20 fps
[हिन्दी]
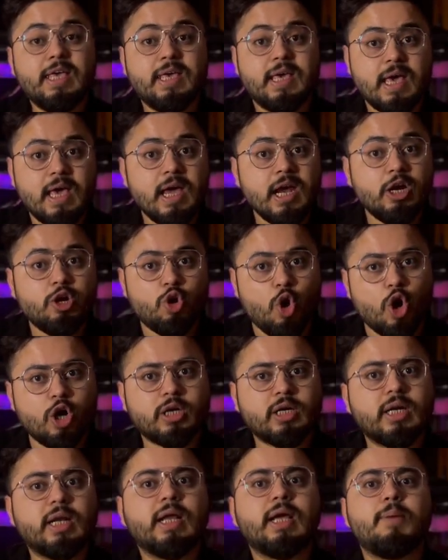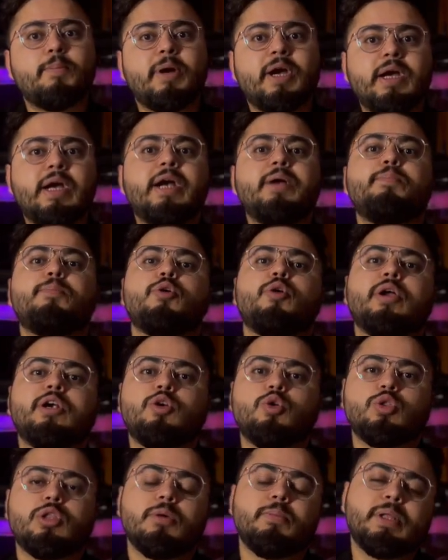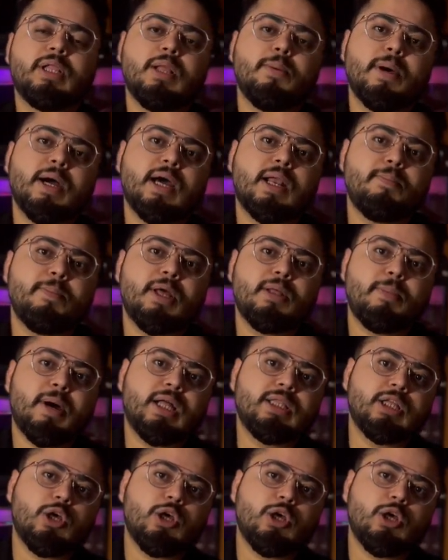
ये डॉक्टर रिकमेंडेड प्रोडक्ट होते हैं मतलब अगर मैं बात